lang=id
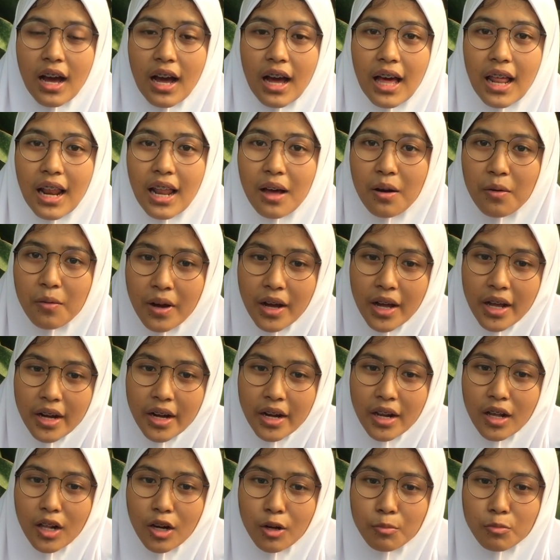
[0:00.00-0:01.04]
Halawan
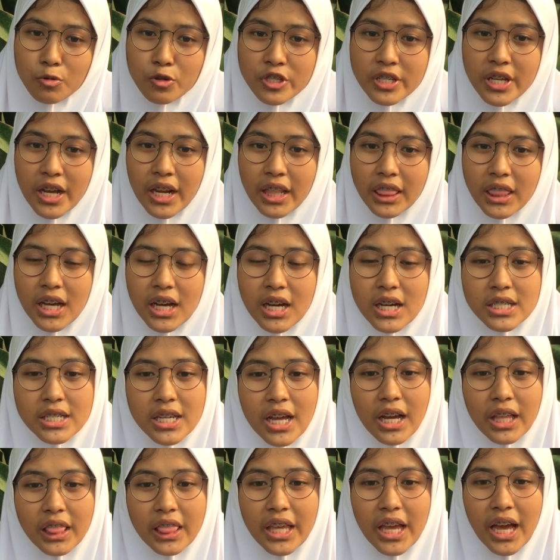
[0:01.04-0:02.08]
ilmu e, sarta
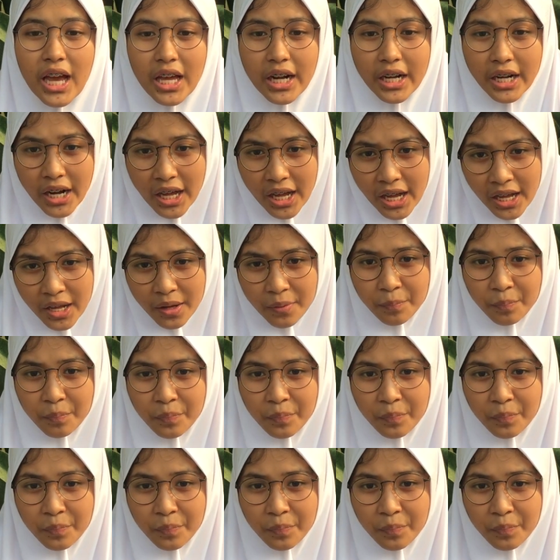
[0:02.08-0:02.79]
kesaktiana